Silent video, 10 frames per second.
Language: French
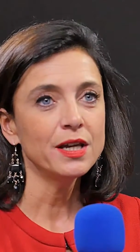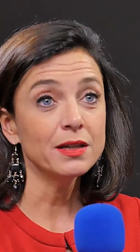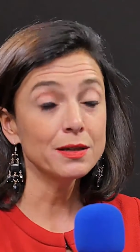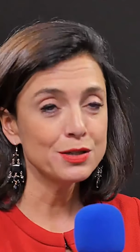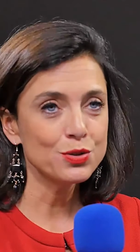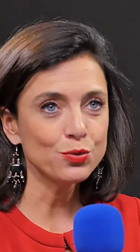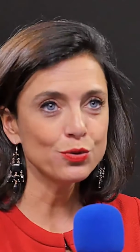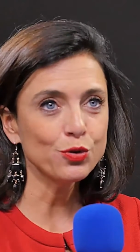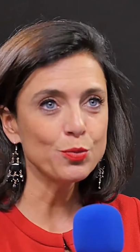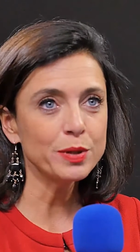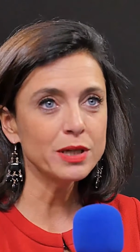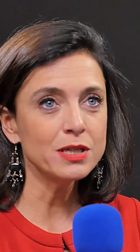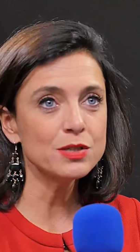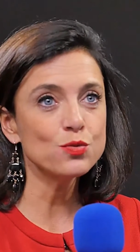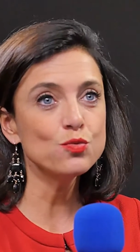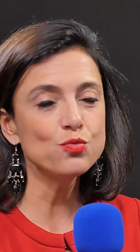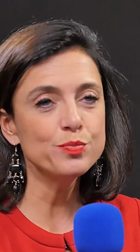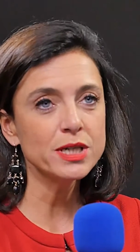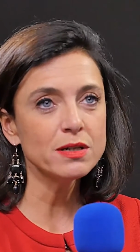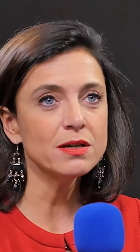créer son entreprise ou
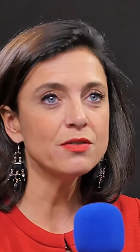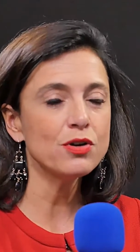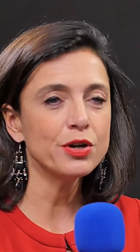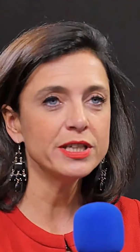bien avoir